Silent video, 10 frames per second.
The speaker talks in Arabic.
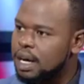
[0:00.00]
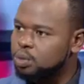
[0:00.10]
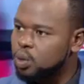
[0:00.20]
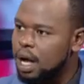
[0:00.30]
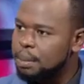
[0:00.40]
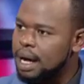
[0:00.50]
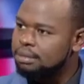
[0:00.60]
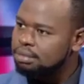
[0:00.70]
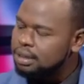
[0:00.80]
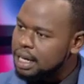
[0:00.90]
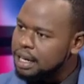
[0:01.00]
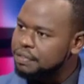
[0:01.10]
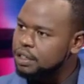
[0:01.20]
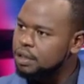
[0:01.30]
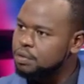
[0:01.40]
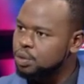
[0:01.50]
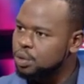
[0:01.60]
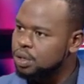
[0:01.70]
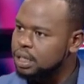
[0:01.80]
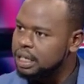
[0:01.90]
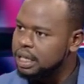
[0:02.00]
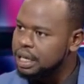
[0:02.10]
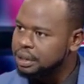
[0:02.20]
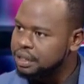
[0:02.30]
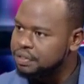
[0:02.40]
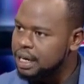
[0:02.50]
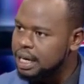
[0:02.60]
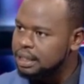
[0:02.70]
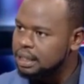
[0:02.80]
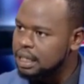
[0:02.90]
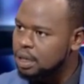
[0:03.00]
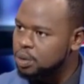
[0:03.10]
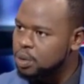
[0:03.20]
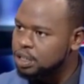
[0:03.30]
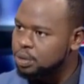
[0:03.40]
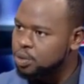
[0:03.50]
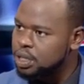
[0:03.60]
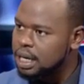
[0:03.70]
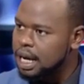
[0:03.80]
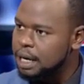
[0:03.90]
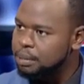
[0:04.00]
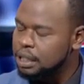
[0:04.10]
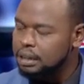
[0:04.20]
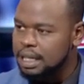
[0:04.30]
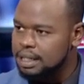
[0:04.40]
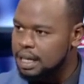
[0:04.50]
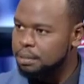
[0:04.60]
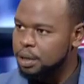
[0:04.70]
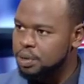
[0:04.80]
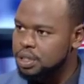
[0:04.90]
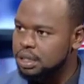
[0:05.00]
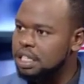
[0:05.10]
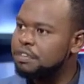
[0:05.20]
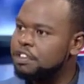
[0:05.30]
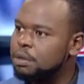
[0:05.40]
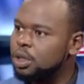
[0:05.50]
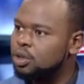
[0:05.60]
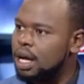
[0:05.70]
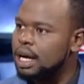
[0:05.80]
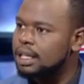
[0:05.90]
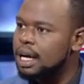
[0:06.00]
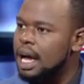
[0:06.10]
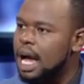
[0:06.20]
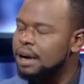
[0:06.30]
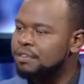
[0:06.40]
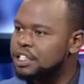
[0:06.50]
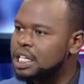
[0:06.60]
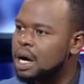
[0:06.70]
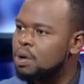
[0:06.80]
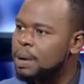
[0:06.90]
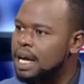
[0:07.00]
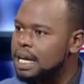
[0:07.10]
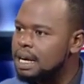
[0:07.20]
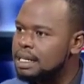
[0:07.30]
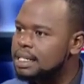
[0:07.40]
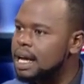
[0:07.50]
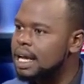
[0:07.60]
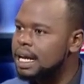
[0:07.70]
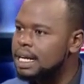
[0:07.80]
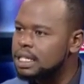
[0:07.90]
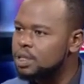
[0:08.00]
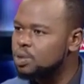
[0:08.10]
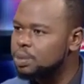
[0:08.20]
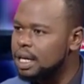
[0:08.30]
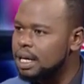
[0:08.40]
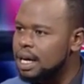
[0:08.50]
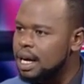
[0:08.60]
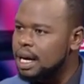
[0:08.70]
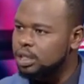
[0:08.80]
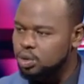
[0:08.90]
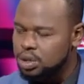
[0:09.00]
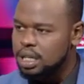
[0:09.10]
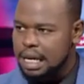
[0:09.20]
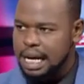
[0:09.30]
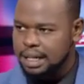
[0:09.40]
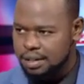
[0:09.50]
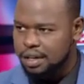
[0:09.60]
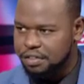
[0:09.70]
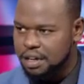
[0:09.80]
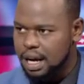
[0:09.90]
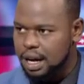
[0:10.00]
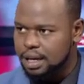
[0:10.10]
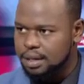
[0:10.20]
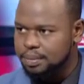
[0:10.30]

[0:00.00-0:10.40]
عبد الرحمن كيف تنظر لاحتفالات القوات المسلحة بعيدها السابع والستين في منطقة الفشقة وما هي الرسائل التي يمكن أن ترسلها للطرف الآخر